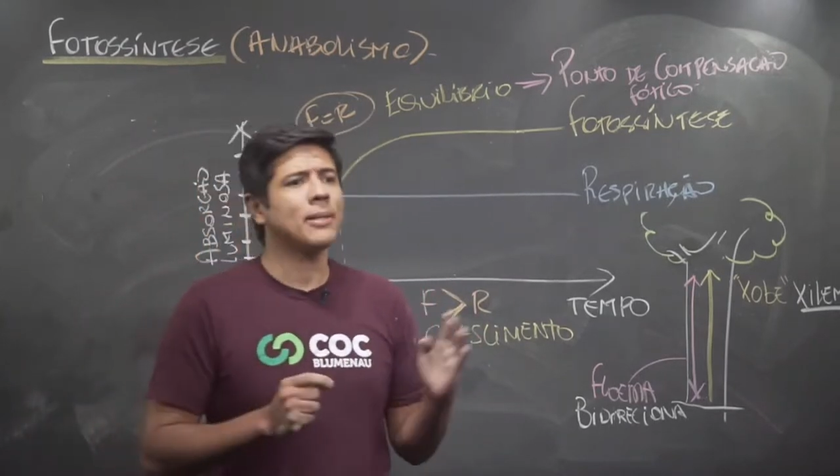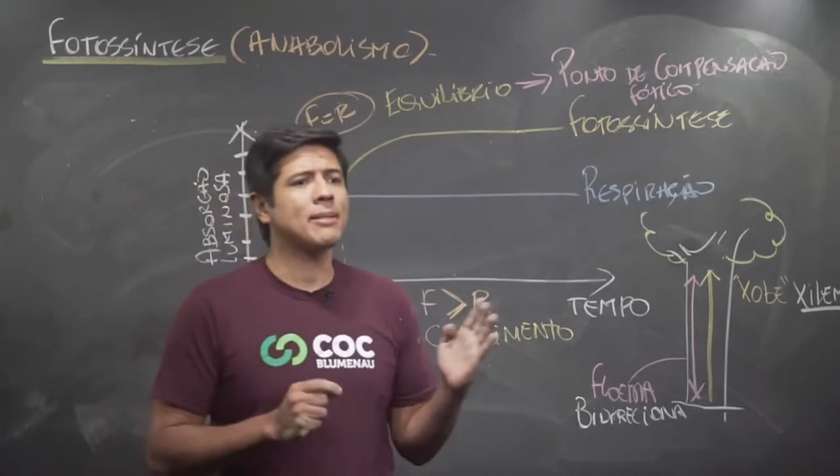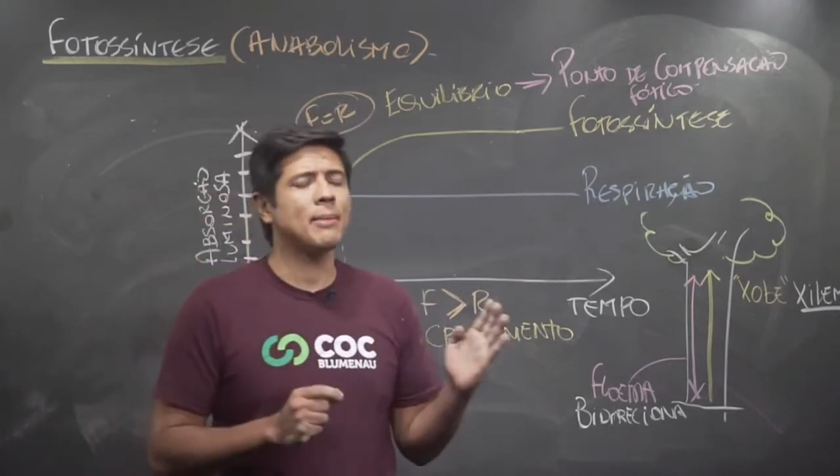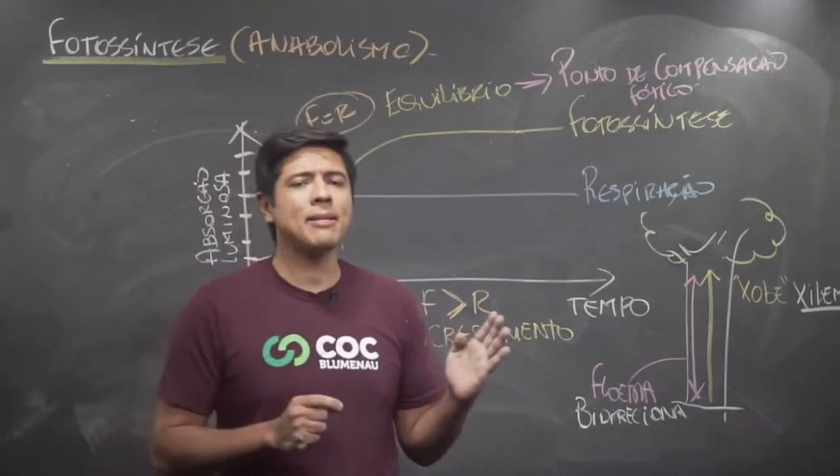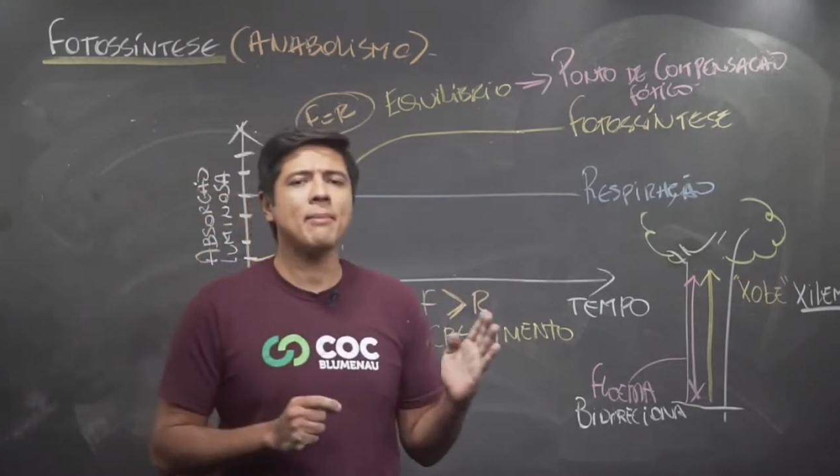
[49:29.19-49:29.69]

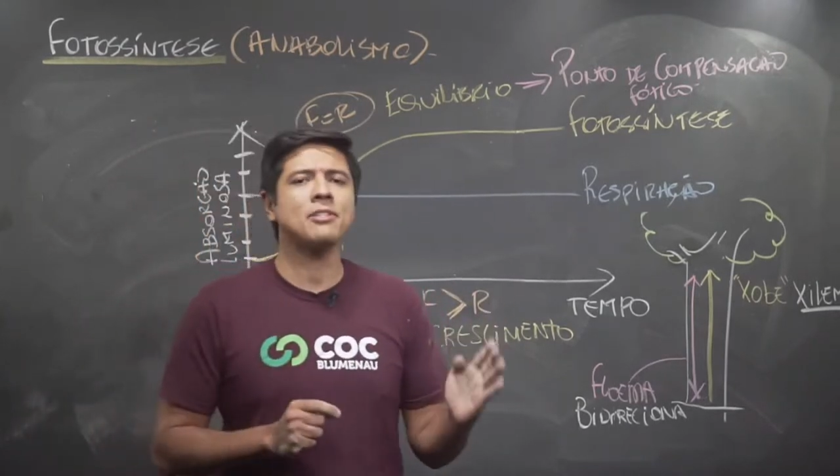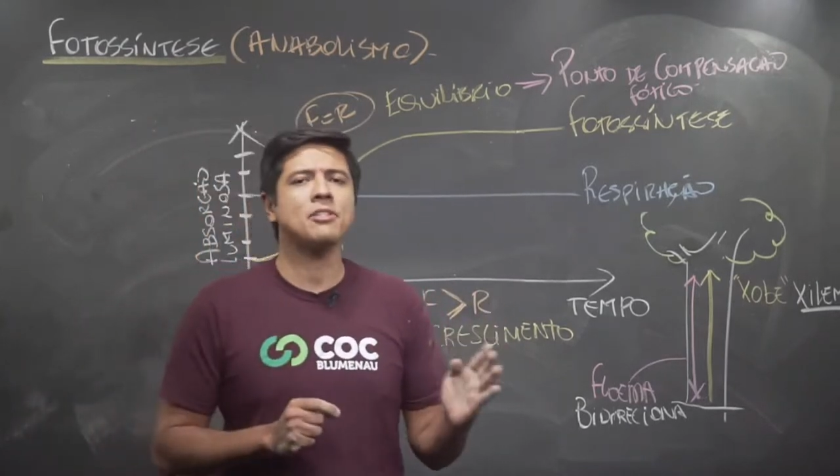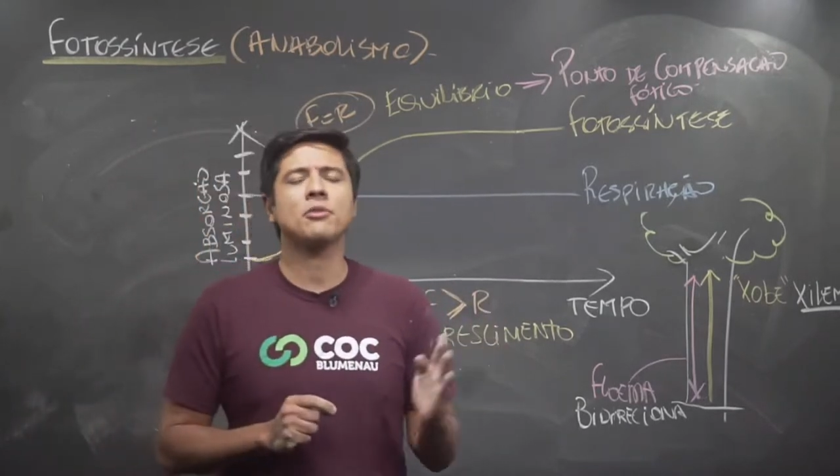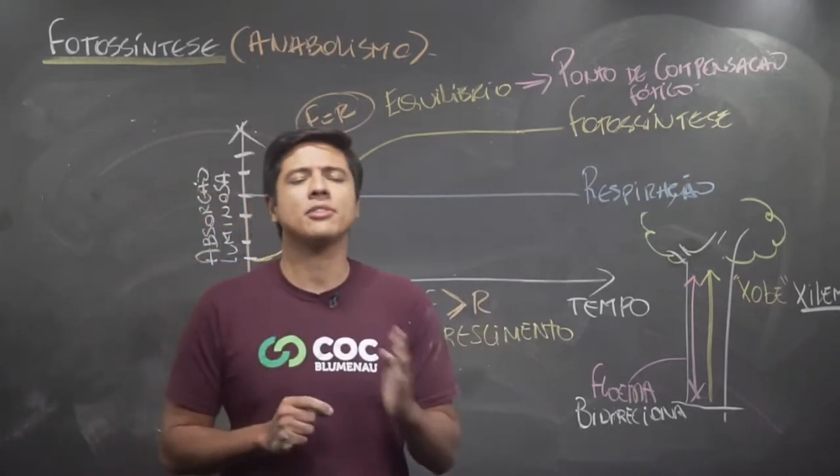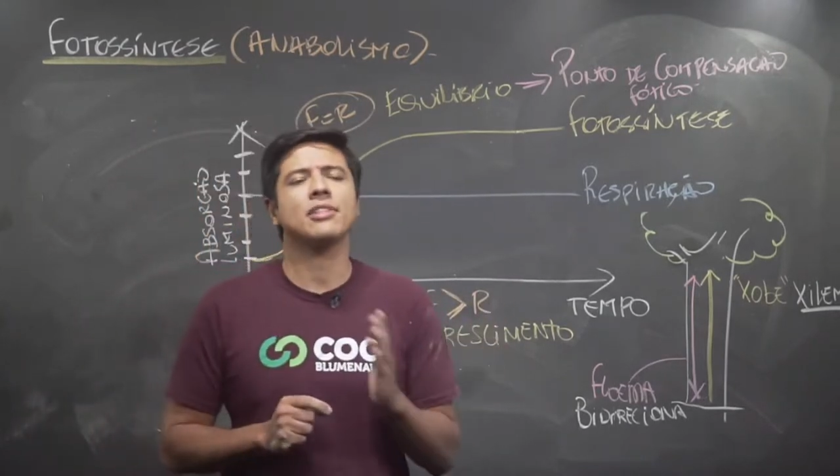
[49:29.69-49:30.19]
mas a
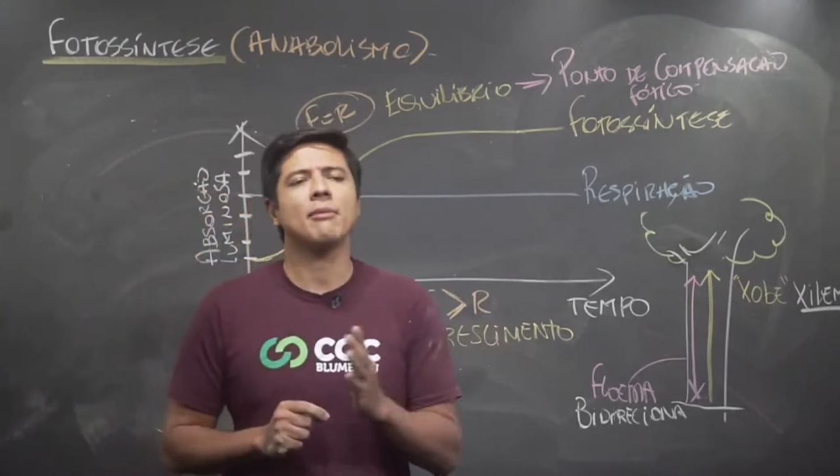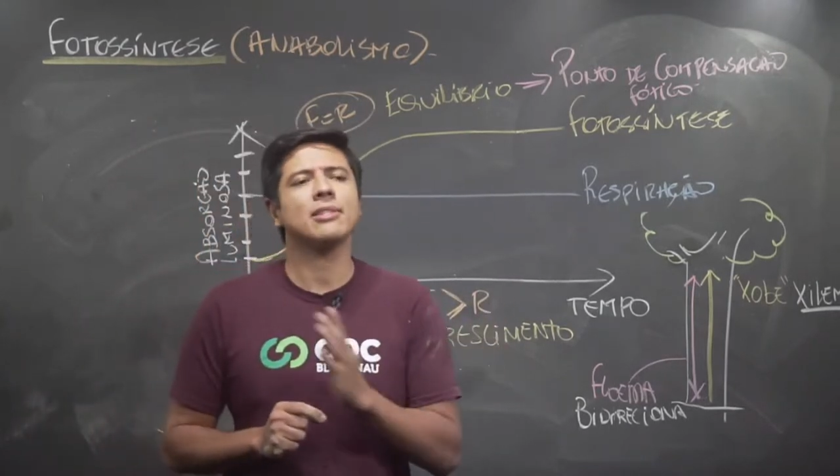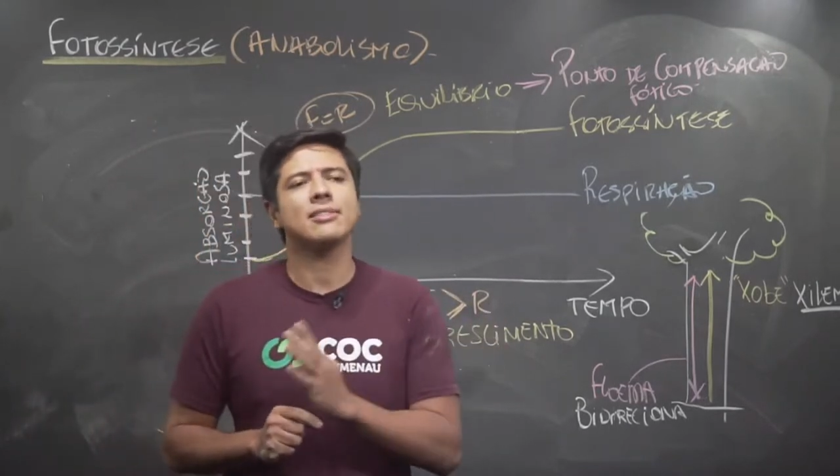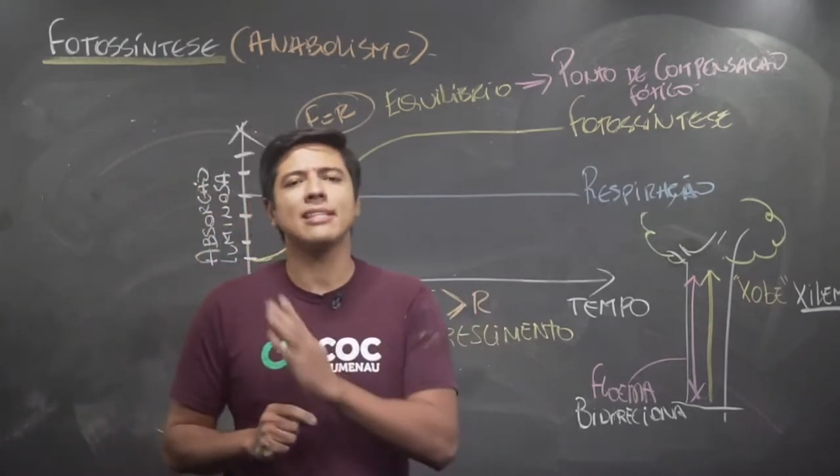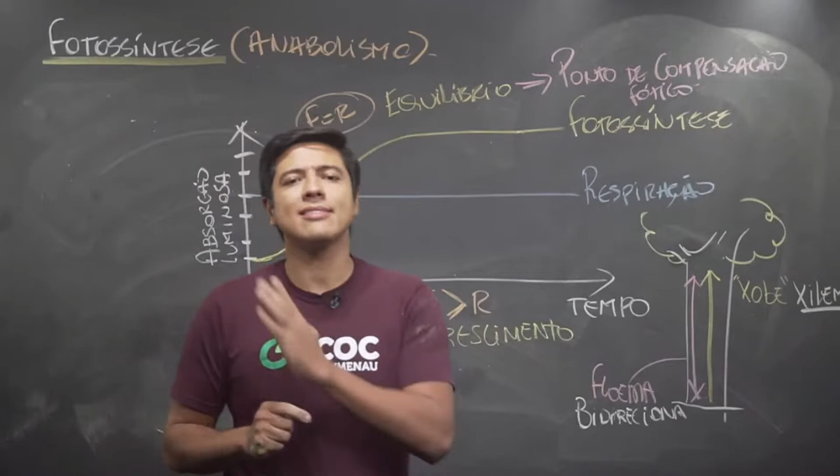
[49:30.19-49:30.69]
matemática considera
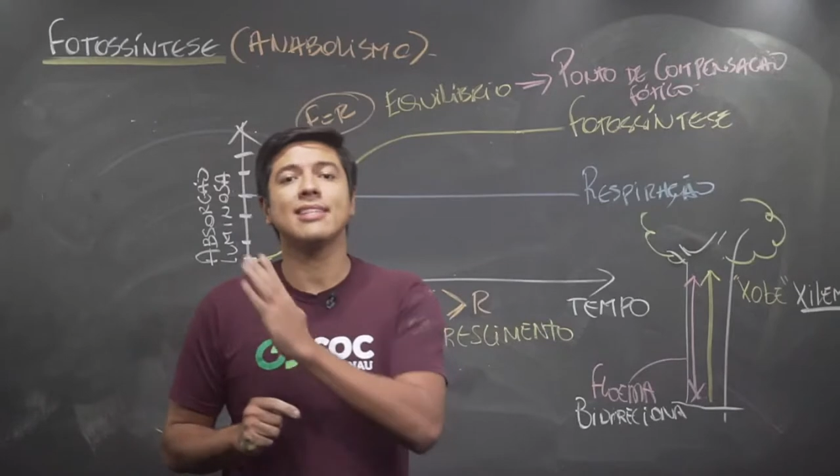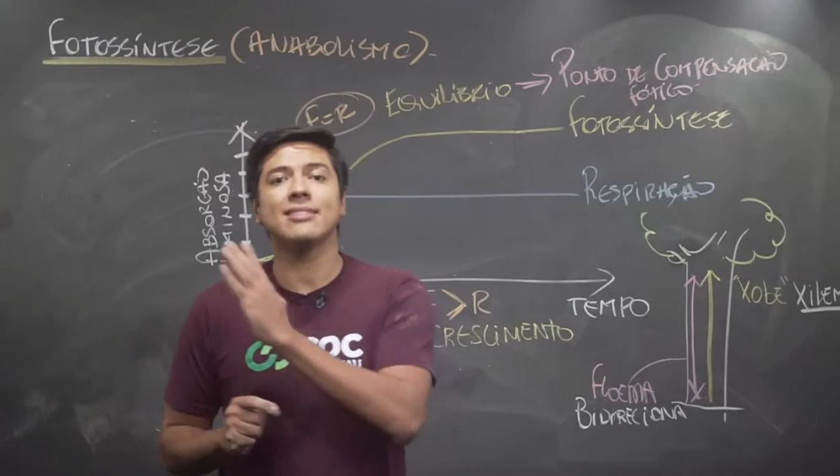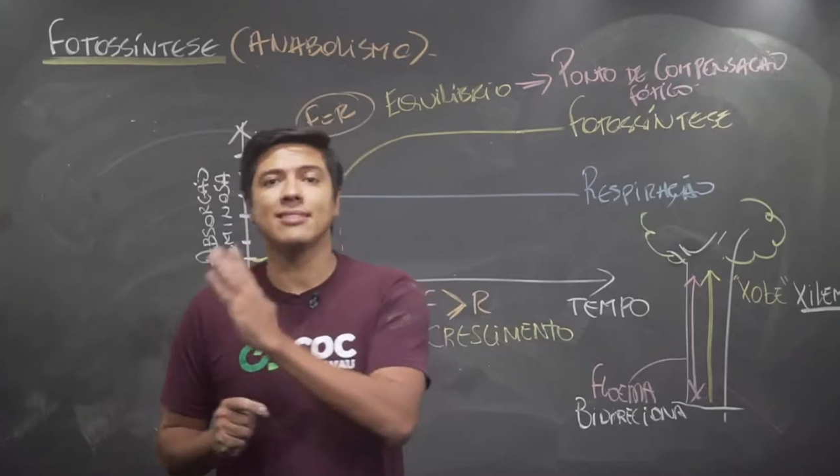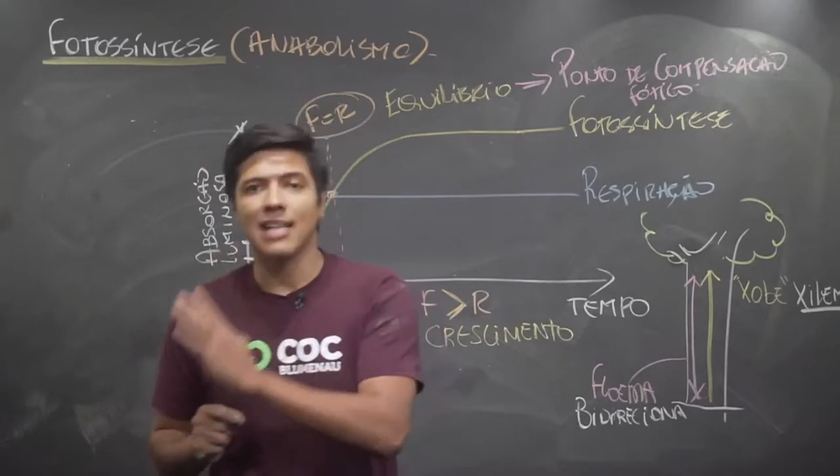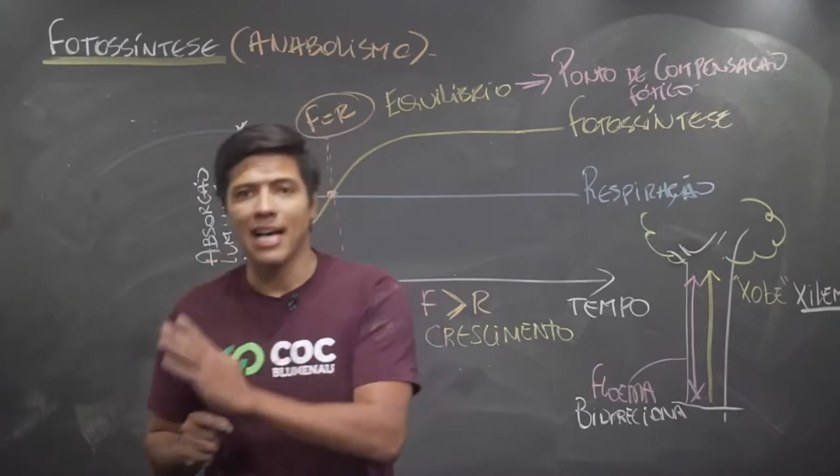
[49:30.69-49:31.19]
uma ciência
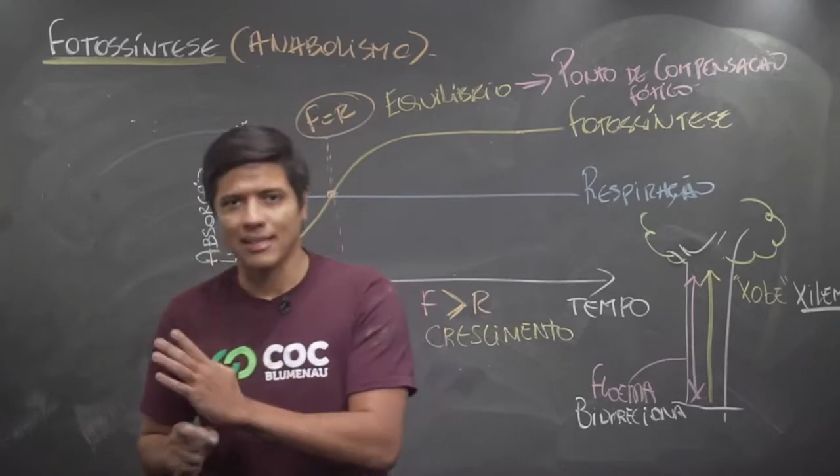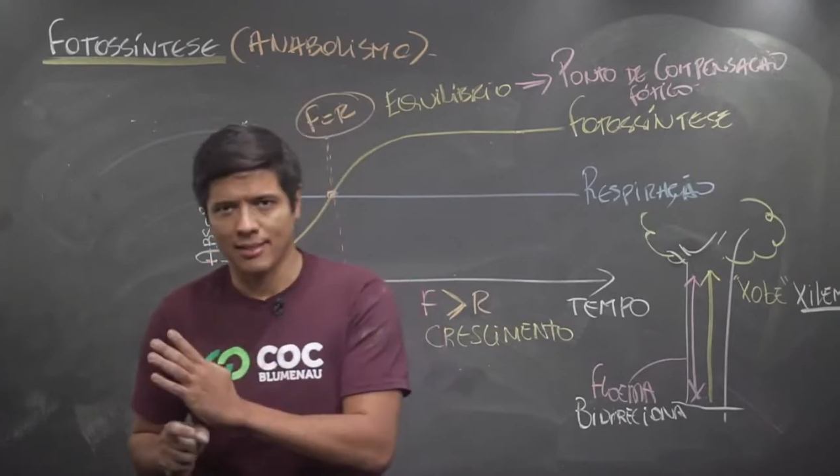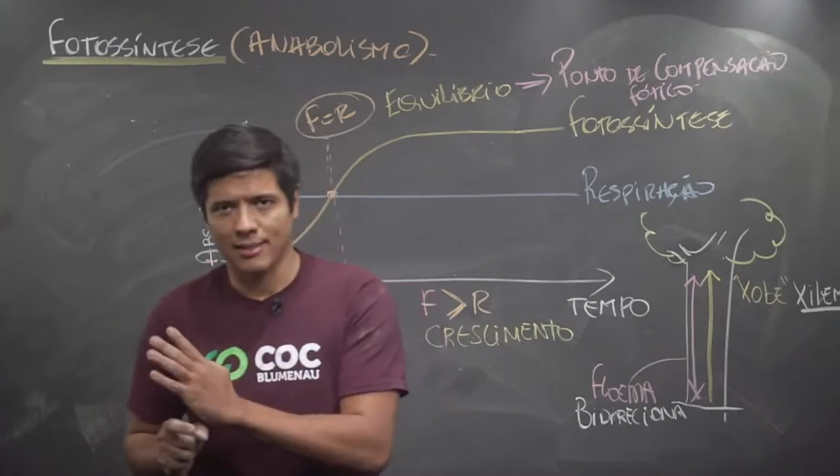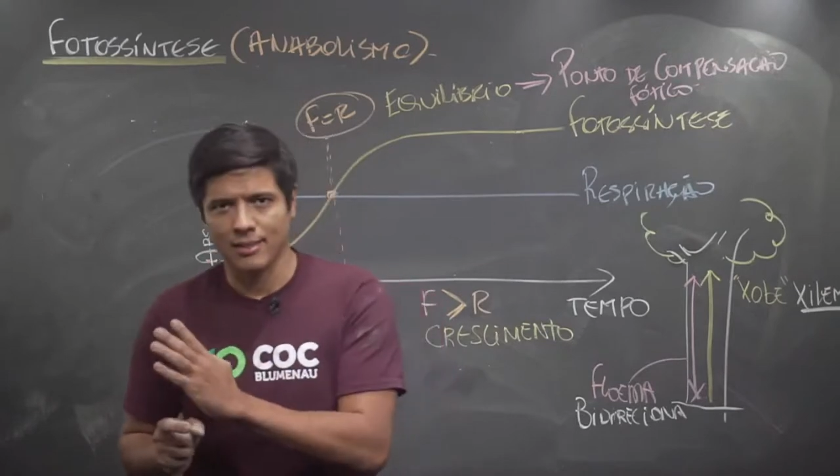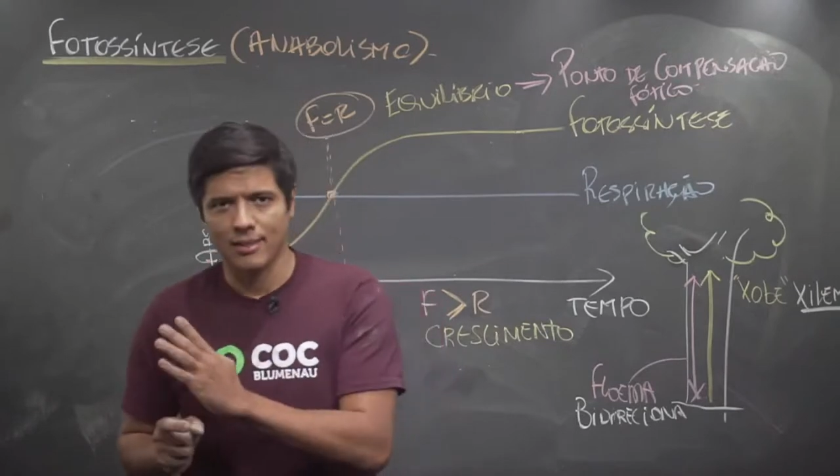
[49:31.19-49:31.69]

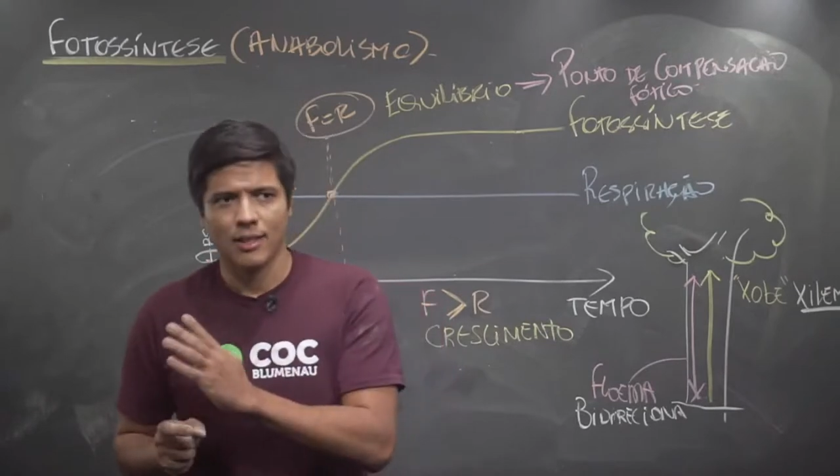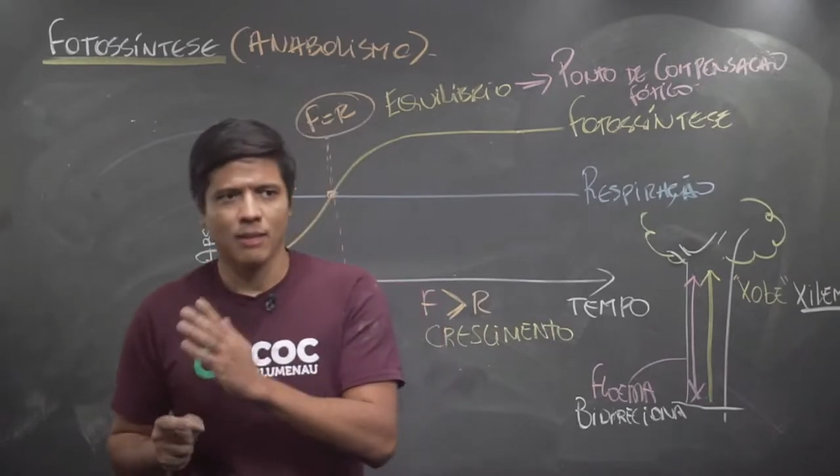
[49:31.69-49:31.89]
exata.